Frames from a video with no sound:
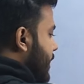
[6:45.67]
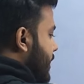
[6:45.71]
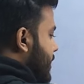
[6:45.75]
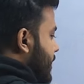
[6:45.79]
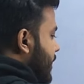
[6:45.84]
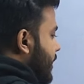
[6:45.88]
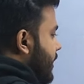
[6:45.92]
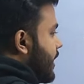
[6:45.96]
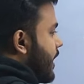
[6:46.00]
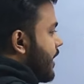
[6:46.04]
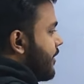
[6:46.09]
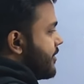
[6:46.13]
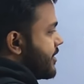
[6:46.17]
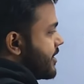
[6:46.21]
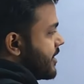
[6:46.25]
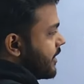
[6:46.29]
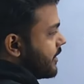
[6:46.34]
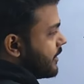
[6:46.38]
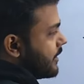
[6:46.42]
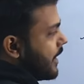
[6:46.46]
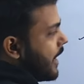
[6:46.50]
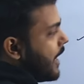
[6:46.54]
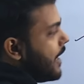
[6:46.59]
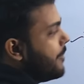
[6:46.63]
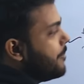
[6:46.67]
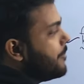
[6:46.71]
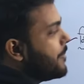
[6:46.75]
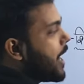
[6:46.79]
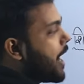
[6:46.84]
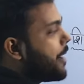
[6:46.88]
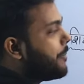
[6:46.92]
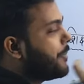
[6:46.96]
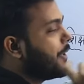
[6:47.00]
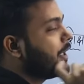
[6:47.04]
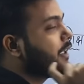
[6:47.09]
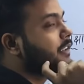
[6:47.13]
दर्शन की आवश्यकता है
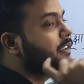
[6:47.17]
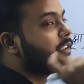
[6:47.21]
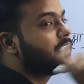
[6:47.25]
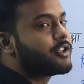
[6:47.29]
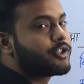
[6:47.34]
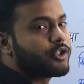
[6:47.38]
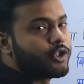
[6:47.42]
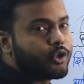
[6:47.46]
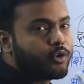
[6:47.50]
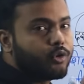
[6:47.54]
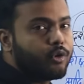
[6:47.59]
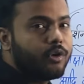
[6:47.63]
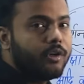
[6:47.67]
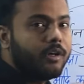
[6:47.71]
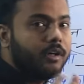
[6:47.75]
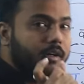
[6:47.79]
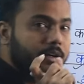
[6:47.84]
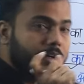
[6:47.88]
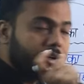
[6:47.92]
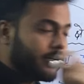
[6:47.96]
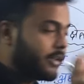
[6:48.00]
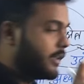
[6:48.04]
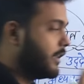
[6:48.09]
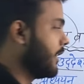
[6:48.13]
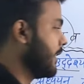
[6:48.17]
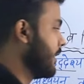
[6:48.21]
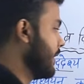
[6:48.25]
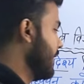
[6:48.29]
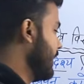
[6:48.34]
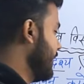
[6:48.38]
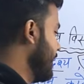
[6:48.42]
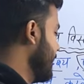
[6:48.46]
व्यापक दृष्टिकोण रखने के